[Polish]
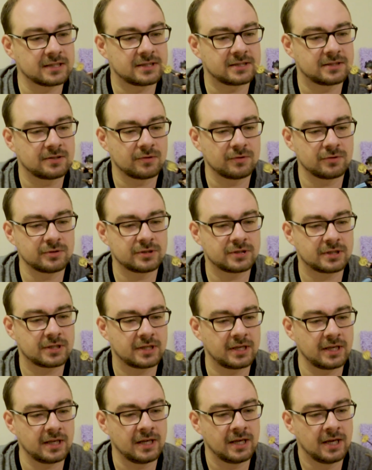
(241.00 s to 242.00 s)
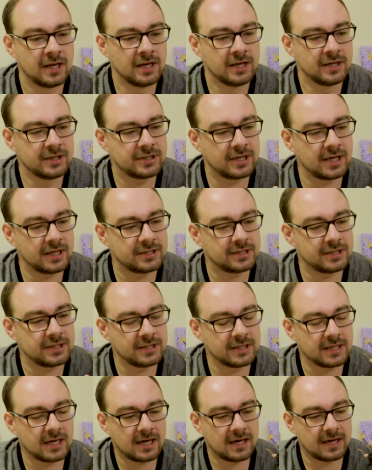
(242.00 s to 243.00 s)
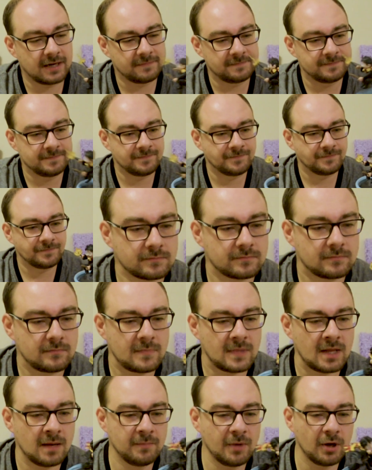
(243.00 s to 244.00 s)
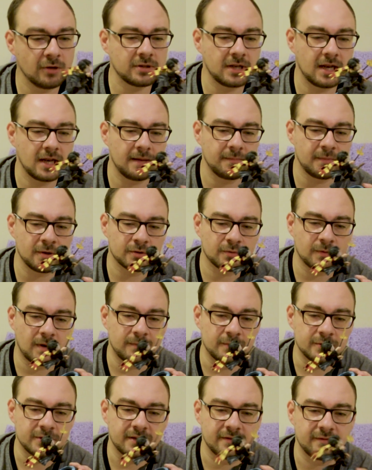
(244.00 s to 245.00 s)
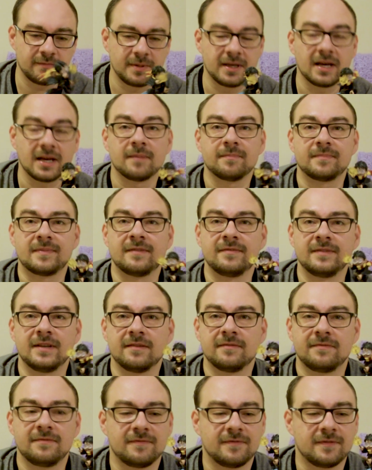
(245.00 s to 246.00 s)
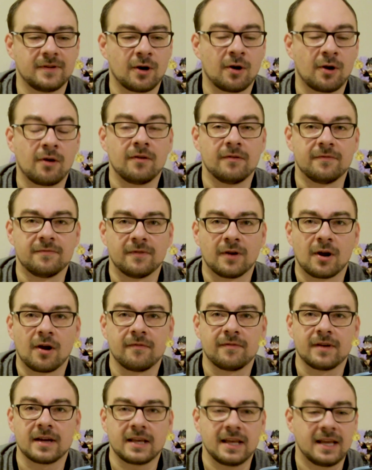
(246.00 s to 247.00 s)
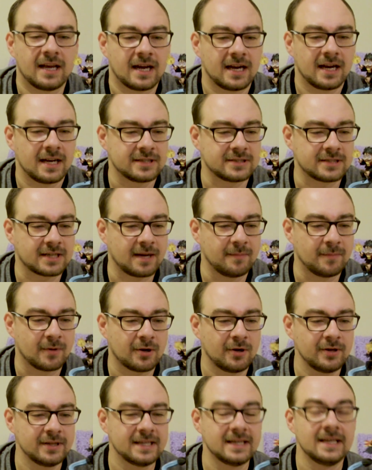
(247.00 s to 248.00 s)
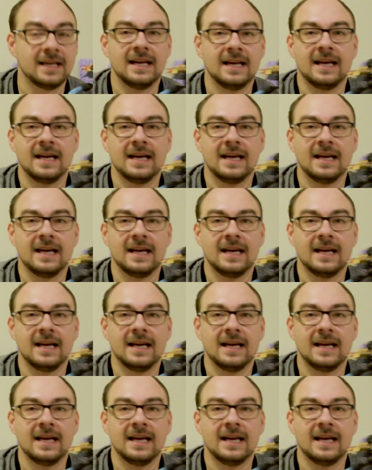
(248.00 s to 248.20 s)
z różdżki, siedzi na miotle, miotła mu się wbija pewnie w, ro, w rowek i kaleczy hemoroidy,